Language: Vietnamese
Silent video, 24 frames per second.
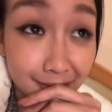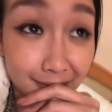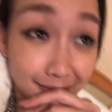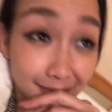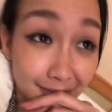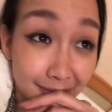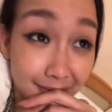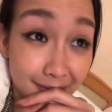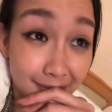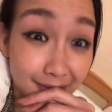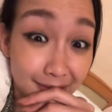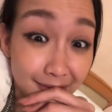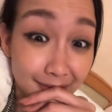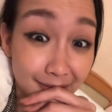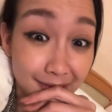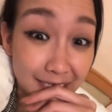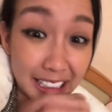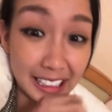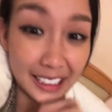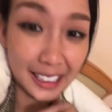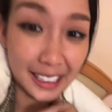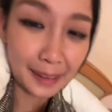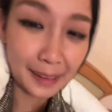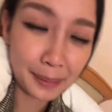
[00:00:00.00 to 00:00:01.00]
uhm,
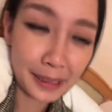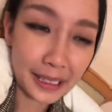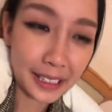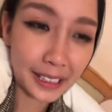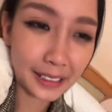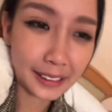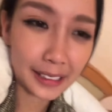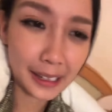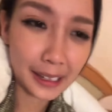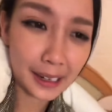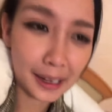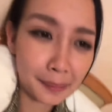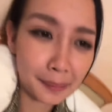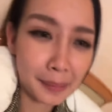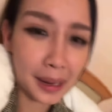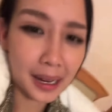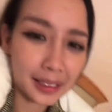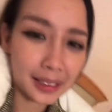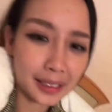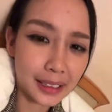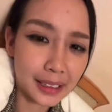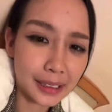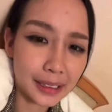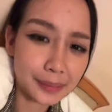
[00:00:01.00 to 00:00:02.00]
rap là gì ta? Cái
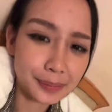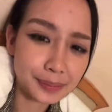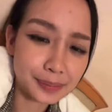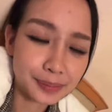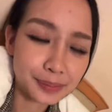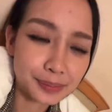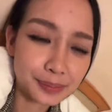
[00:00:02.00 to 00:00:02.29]
bài gì à?